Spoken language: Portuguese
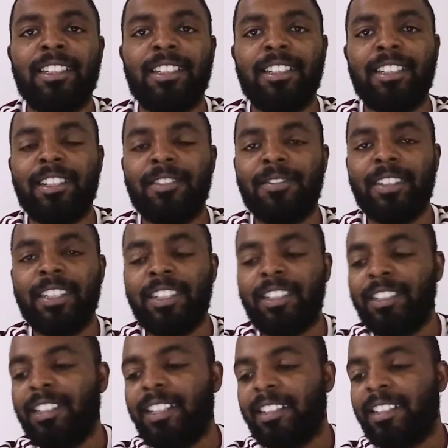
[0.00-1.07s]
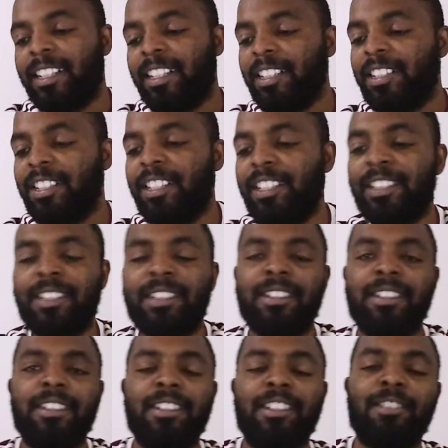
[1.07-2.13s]
dia 20, 16 dias
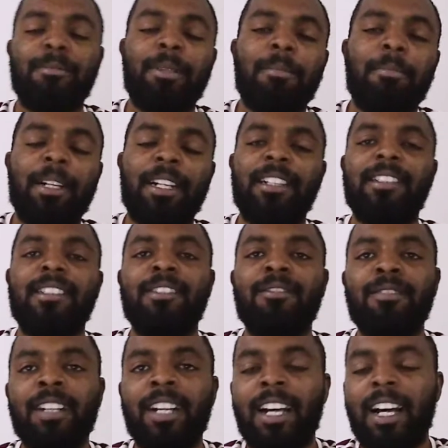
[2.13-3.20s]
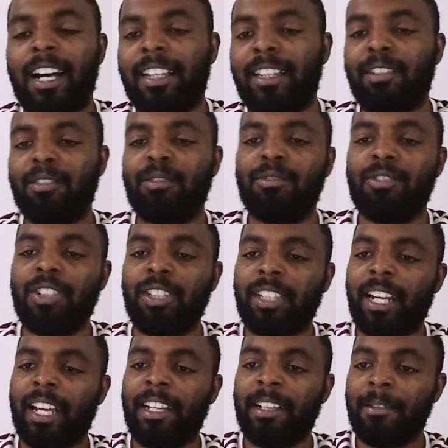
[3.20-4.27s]
de preparação até o jogo de
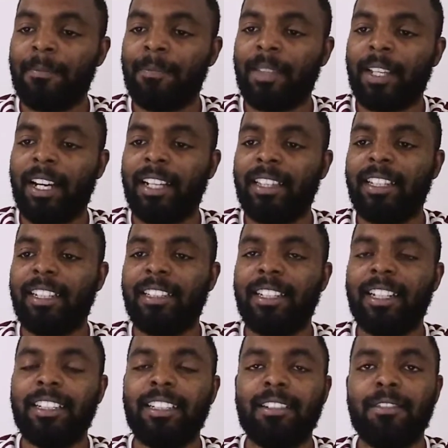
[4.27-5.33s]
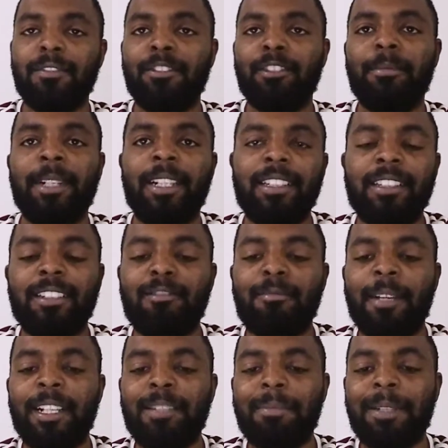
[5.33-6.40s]
estreia a tendência é que o Fluminense já
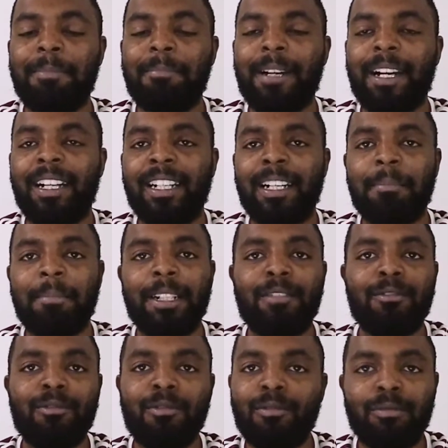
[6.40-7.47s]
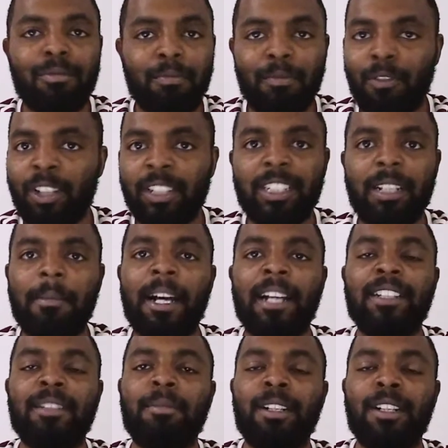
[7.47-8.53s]
comece a se preparar para ir com força
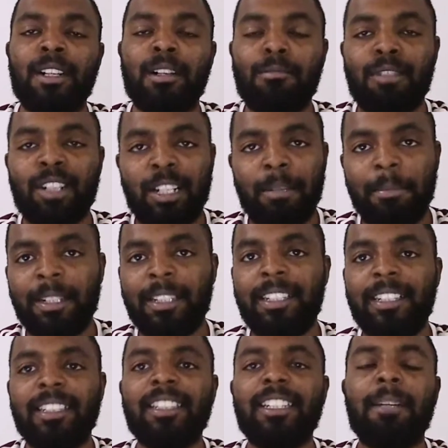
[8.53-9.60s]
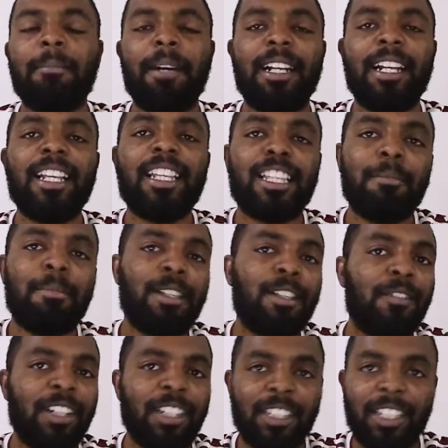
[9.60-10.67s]
máxima, porque precisa trabalhar a equipe que
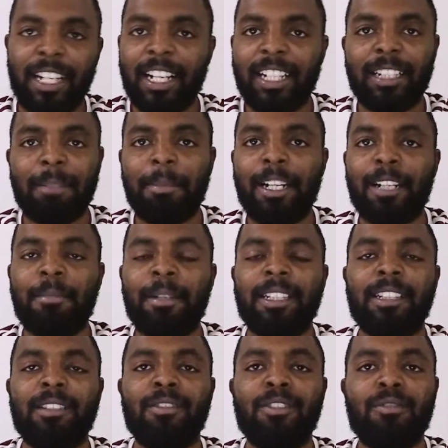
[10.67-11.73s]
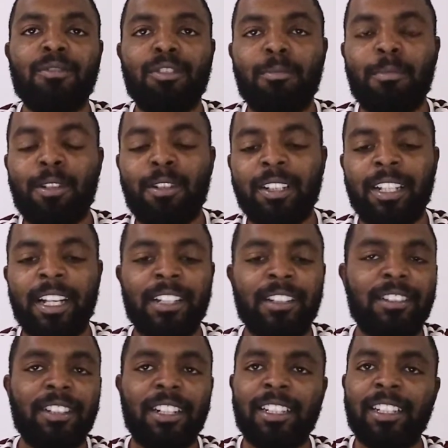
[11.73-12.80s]
vai estrear na pré-Libertadores contra o Milionários
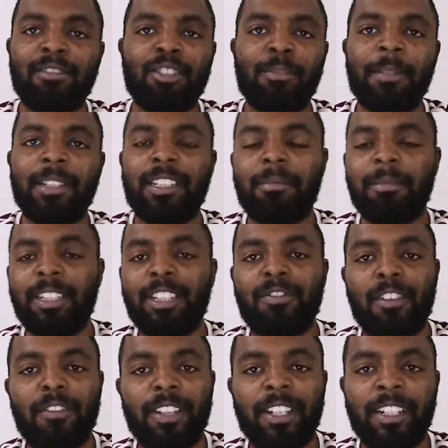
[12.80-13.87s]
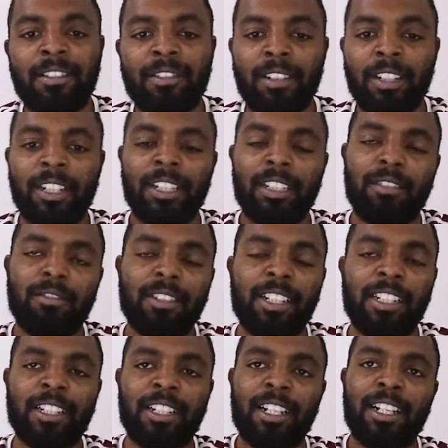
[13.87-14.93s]
já na última semana de fevereiro. Então, ou
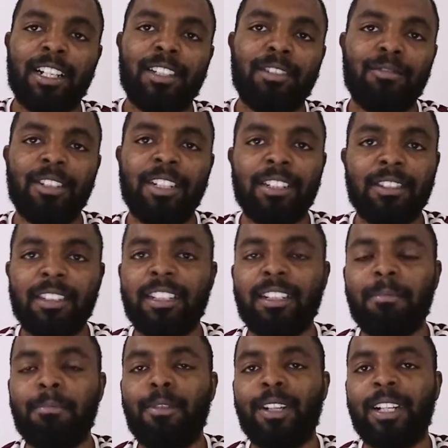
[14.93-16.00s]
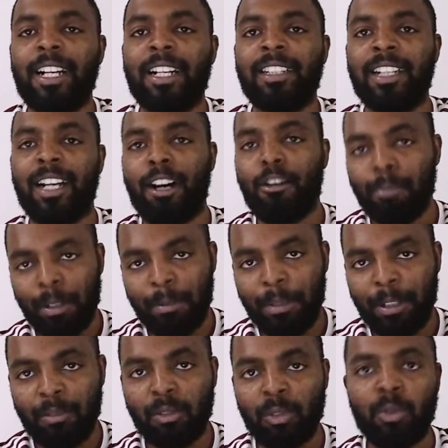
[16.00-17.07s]
seja, do início da temporada ao
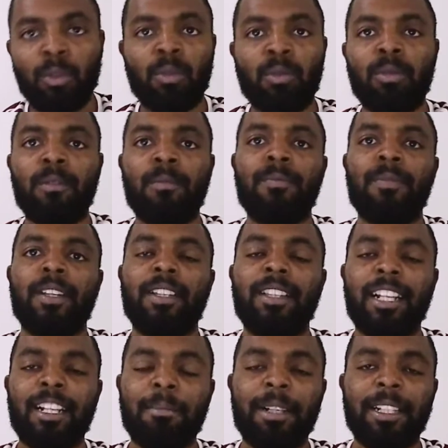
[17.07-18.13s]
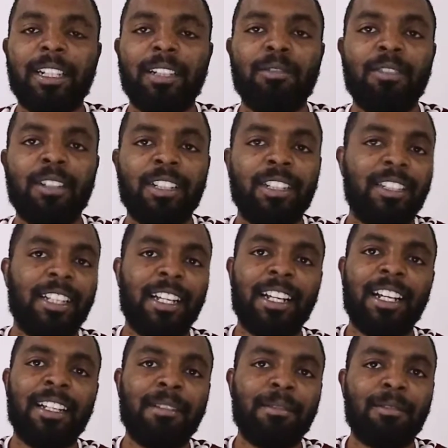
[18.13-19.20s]
primeiro jogo da Libertadores tem
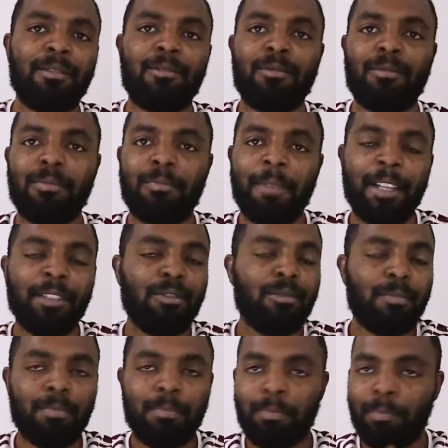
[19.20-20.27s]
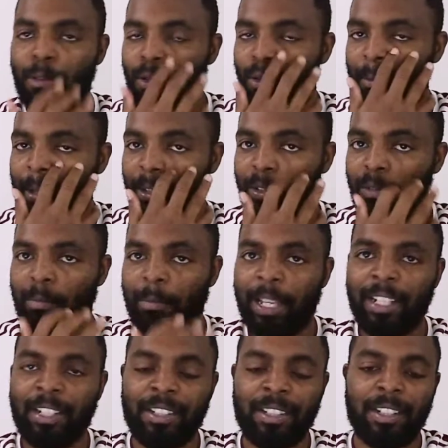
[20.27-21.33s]
aí menos um pouco menos de um
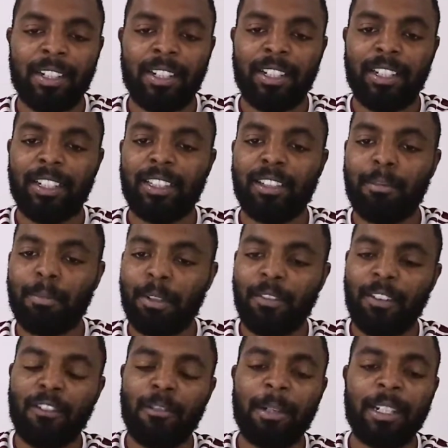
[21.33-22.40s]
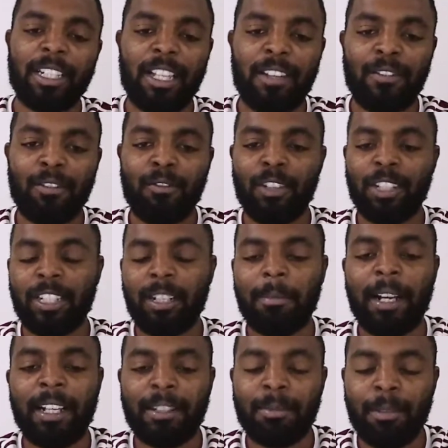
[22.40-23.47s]
mês. Então, provavelmente deve ir com força
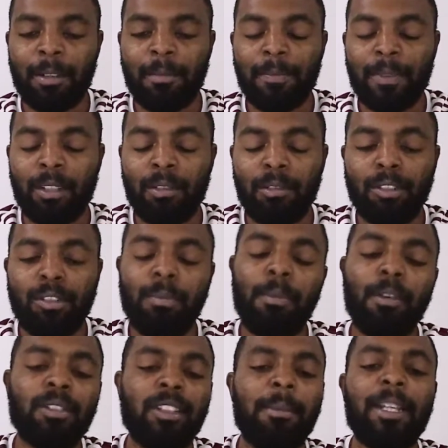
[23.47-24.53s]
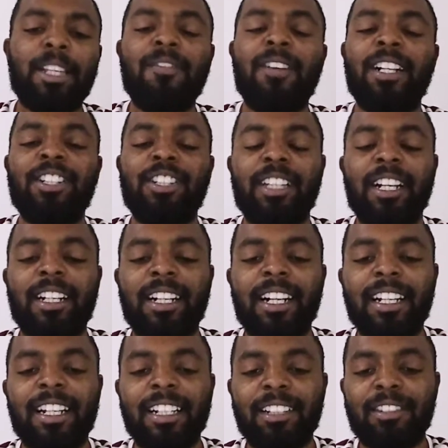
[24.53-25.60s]
máxima. Outro ponto também que vale destacar
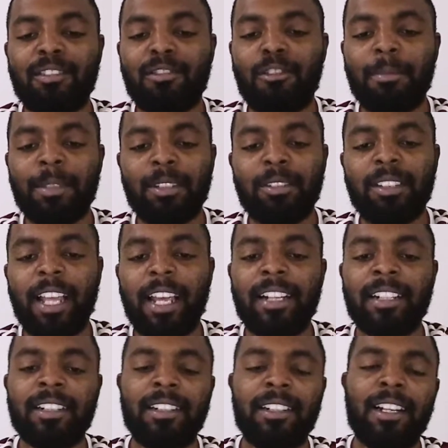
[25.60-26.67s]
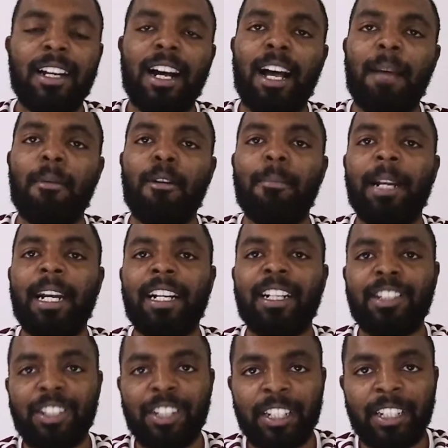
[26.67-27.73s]
é em relação à comissão técnica. Abel Braga
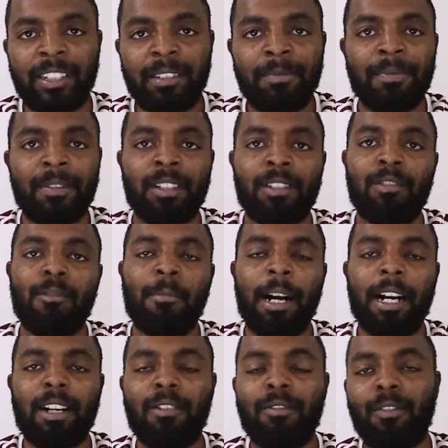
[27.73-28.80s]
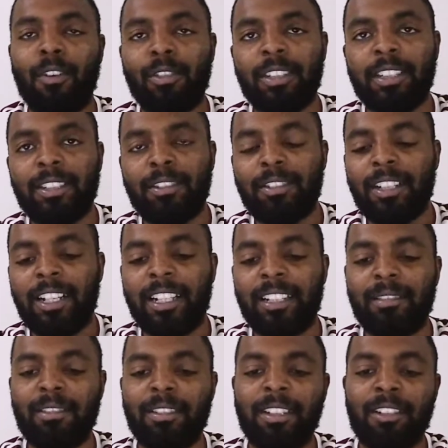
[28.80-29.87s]
chega, o Marcão volta a ser
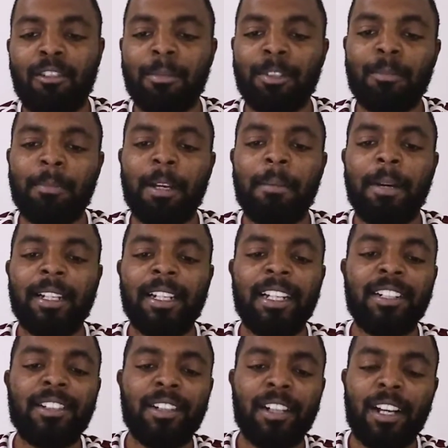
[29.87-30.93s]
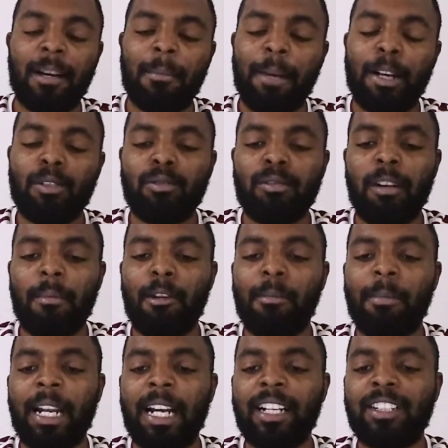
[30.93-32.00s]
auxiliar da comissão permanente, mas junto com Abel
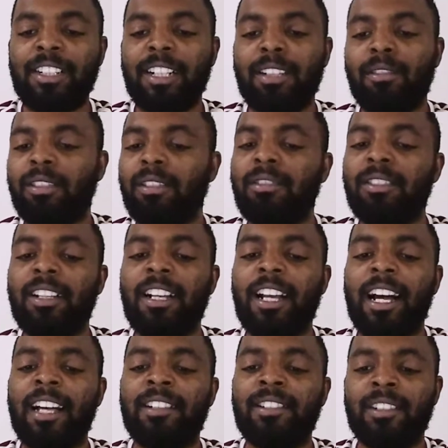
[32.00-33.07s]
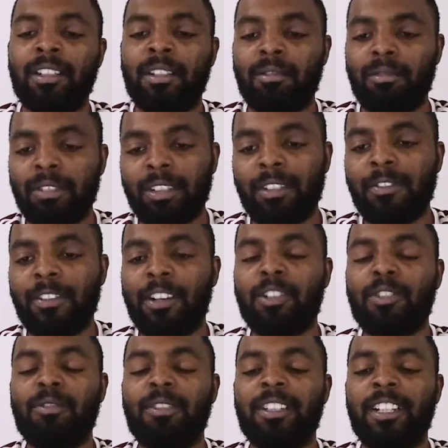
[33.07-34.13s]
Braga chega dois auxiliares o seu fiel
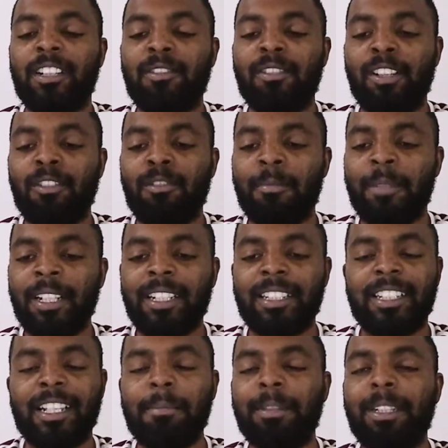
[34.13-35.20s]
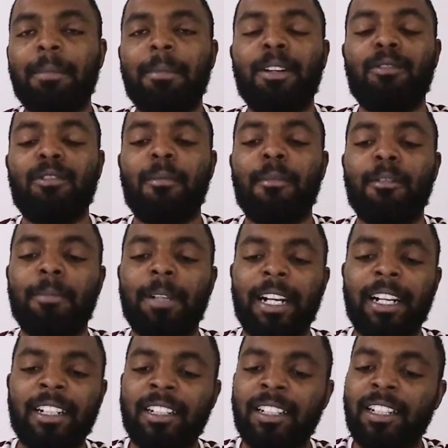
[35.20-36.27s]
escudeiro Leomir, que sempre trabalhou com Abel
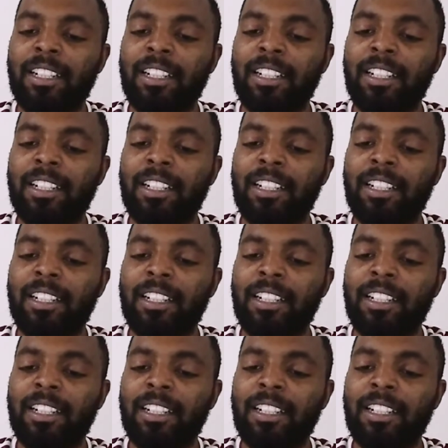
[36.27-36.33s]
Braga,